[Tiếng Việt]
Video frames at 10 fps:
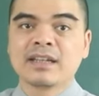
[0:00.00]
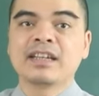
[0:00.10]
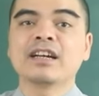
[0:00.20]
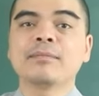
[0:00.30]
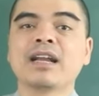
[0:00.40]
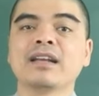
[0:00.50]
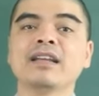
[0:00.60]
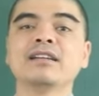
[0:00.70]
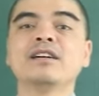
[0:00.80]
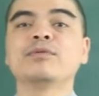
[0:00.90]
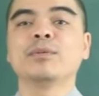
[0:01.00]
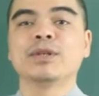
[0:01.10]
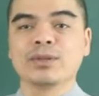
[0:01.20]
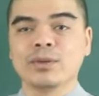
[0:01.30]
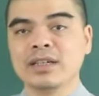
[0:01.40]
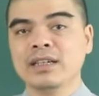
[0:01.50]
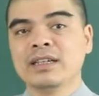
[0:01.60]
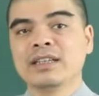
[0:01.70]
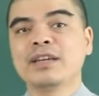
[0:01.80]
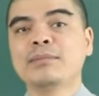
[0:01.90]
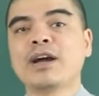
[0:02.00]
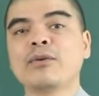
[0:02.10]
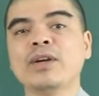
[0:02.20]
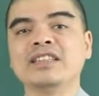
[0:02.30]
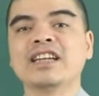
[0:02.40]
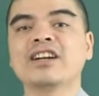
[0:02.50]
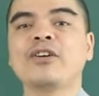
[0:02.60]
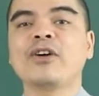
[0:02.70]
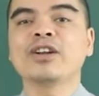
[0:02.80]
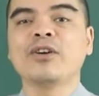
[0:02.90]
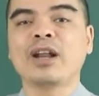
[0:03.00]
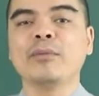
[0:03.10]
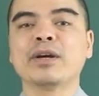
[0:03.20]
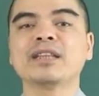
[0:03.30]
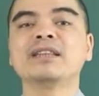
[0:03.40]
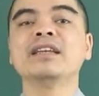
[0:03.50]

Khi các bạn lên hương vào buổi tối thì ma quỷ sẽ coi đó là một cái